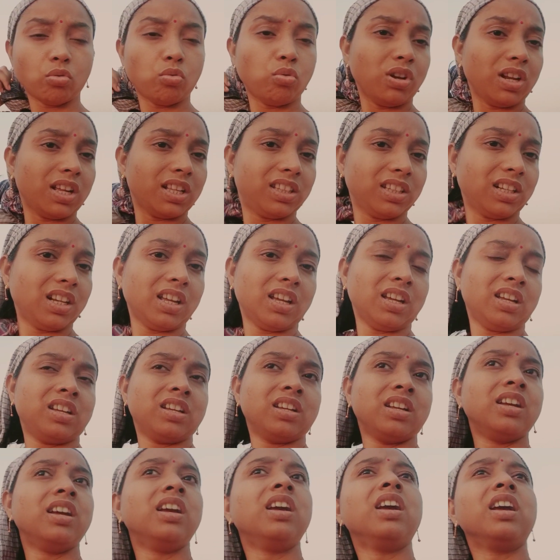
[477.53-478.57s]
খুলে দিলে
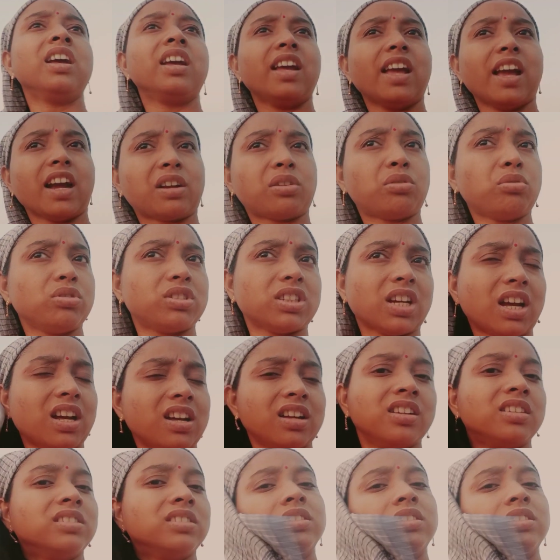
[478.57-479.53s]
একটু যা